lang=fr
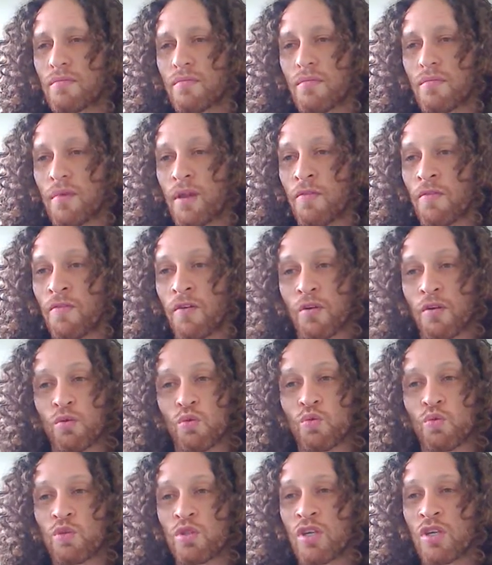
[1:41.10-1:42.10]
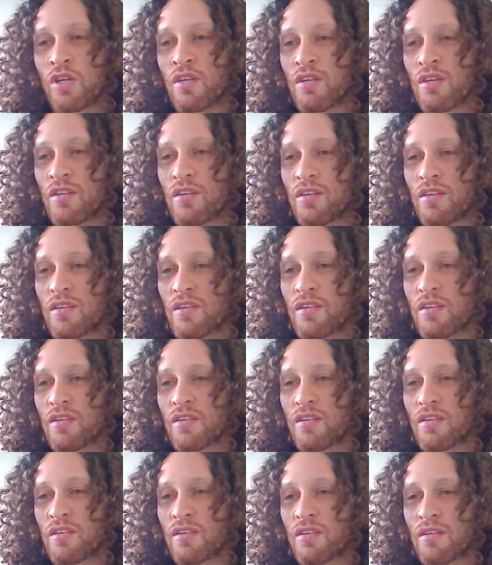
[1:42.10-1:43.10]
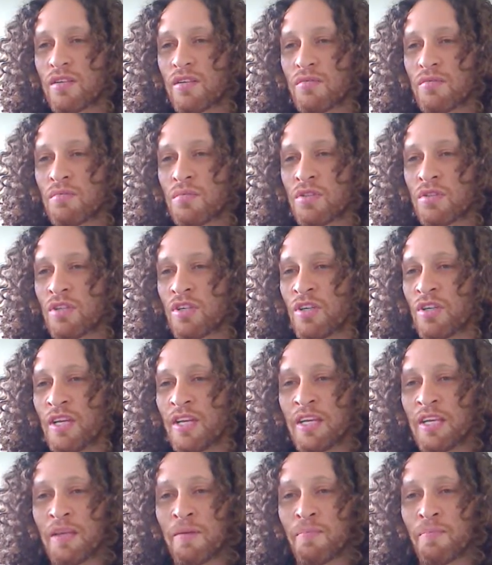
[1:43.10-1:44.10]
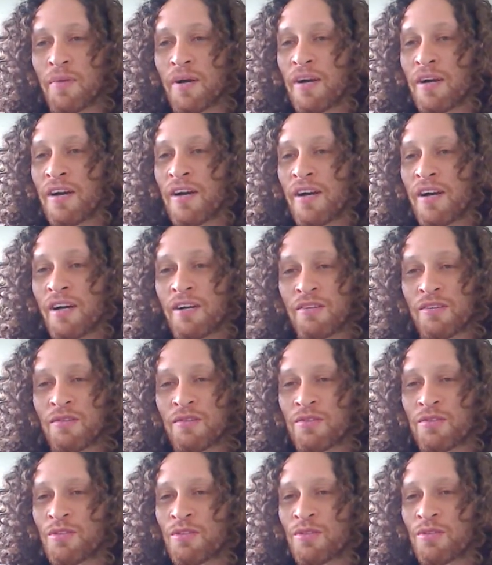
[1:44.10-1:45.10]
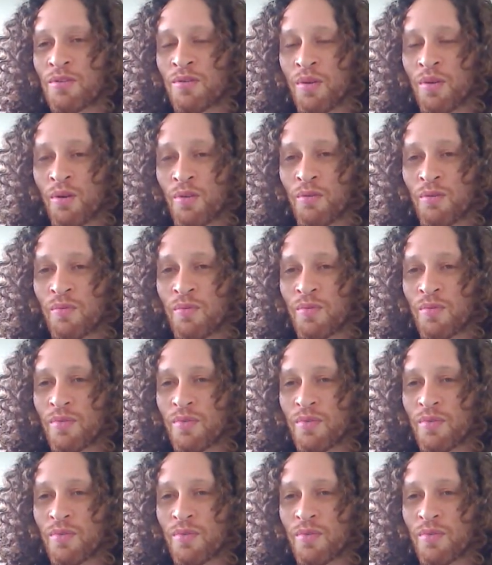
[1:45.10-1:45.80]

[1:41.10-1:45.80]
La fleur toussa, mais ce n'était pas à cause de son rhume.